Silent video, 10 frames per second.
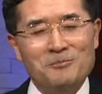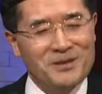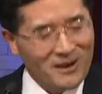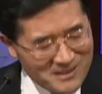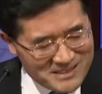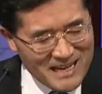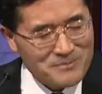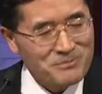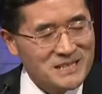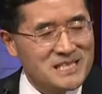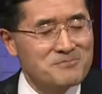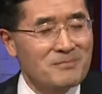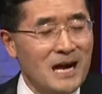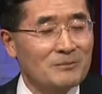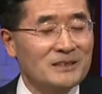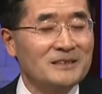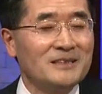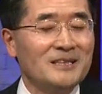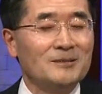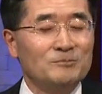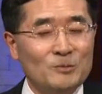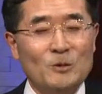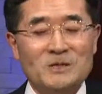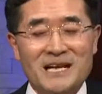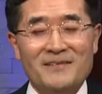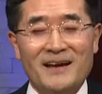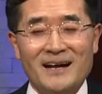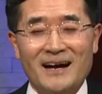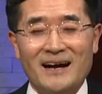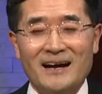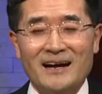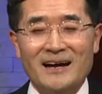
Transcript: 평생 미친 마음을 품고 살다가